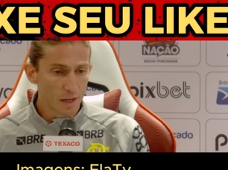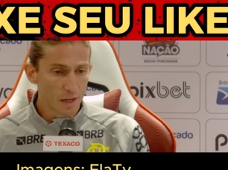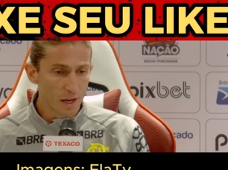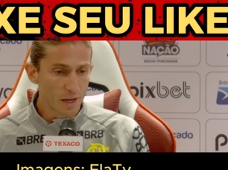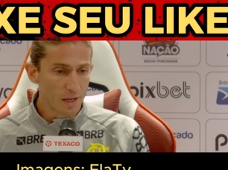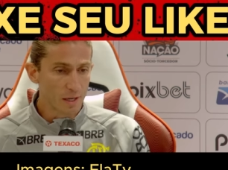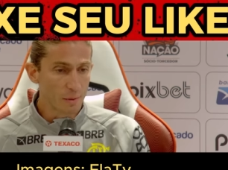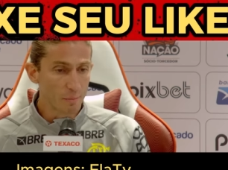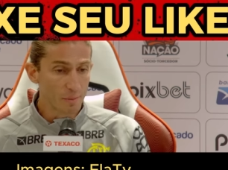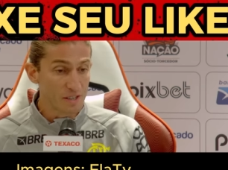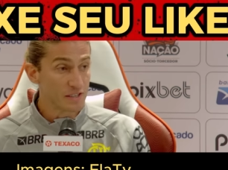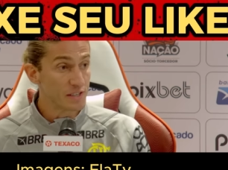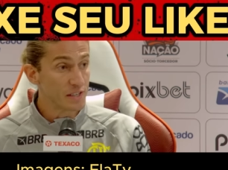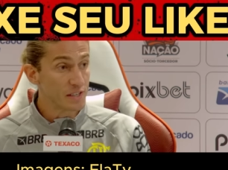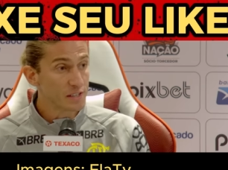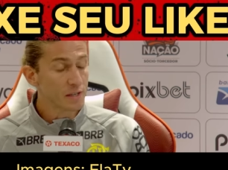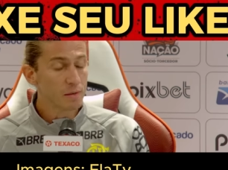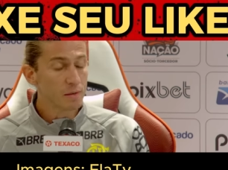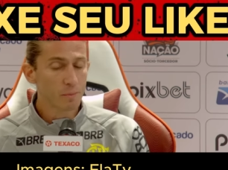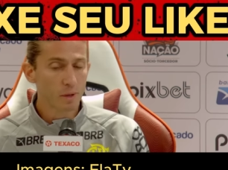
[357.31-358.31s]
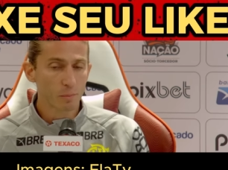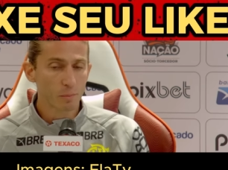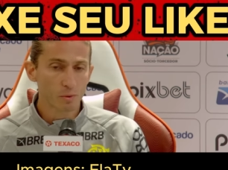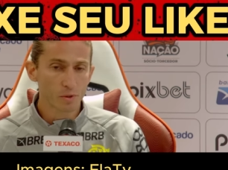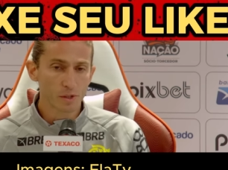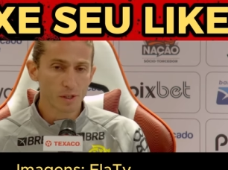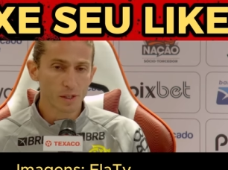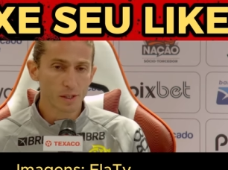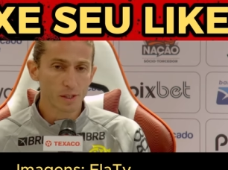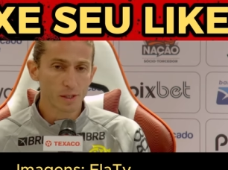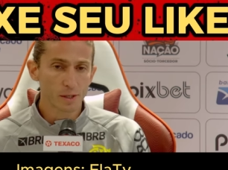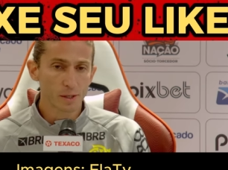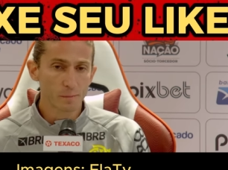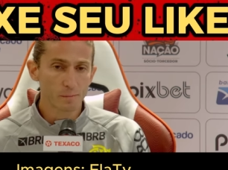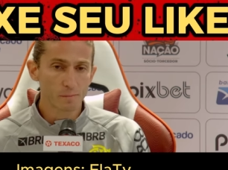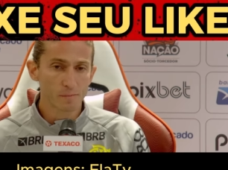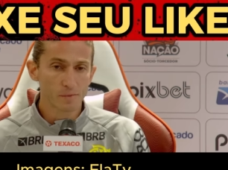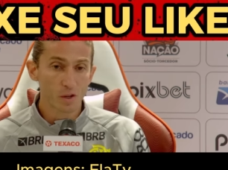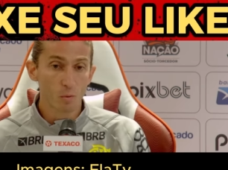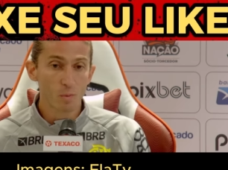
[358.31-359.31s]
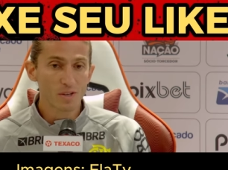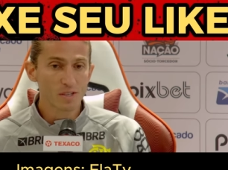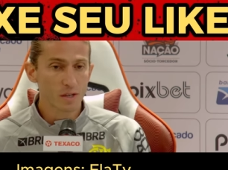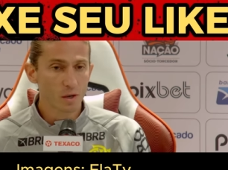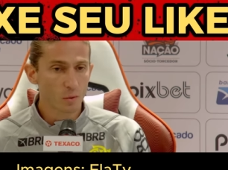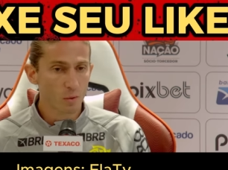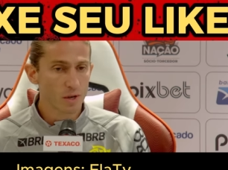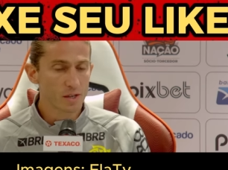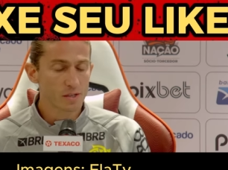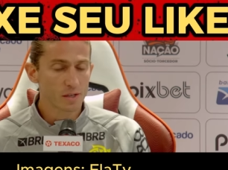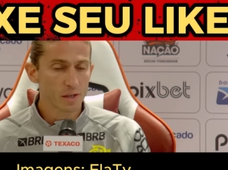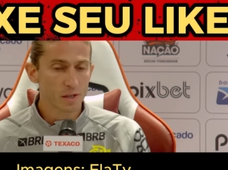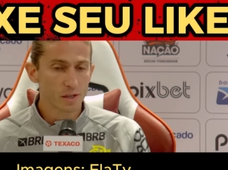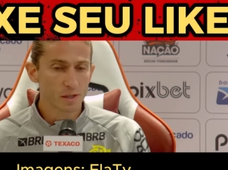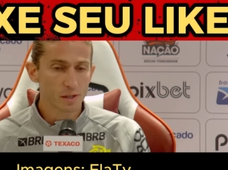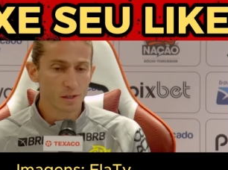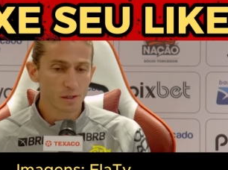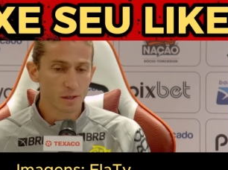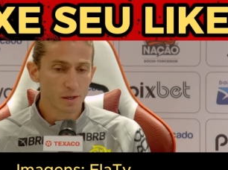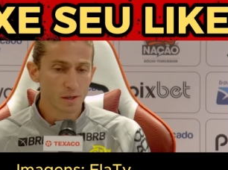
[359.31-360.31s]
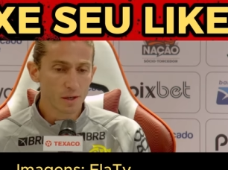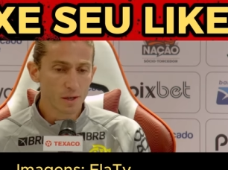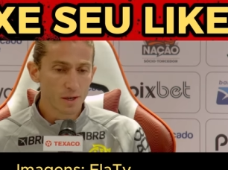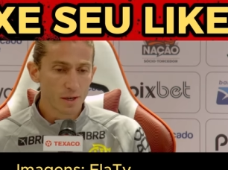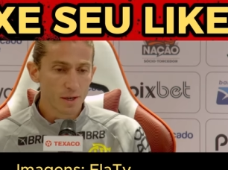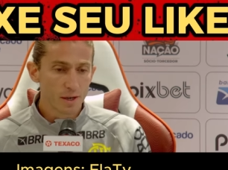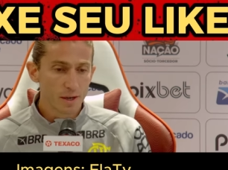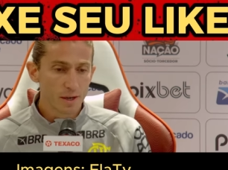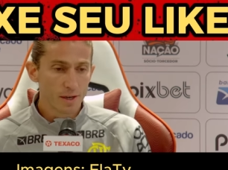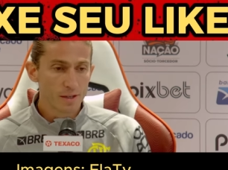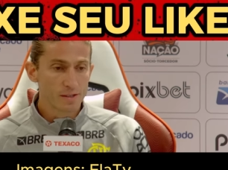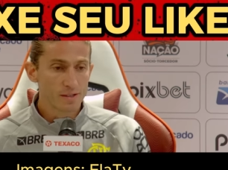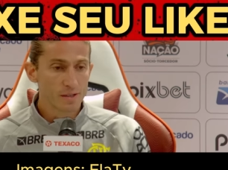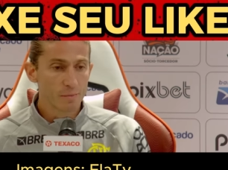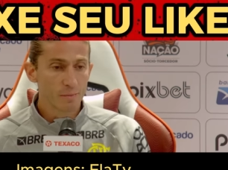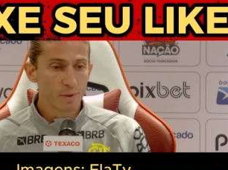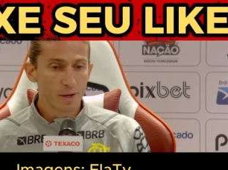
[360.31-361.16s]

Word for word: que ele precisa para poder ter uma sequência e em